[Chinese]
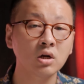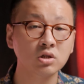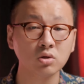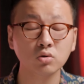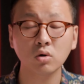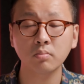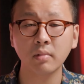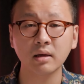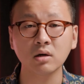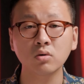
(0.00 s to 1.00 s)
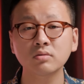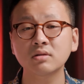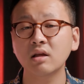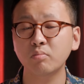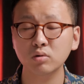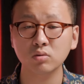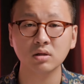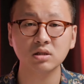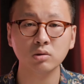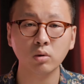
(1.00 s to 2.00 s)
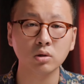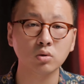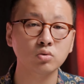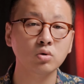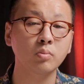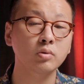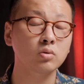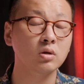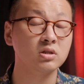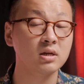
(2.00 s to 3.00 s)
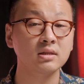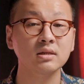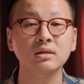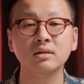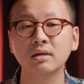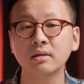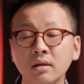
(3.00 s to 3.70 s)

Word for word: 只能说每个公司在不同的阶段都需要不同的职业经理人。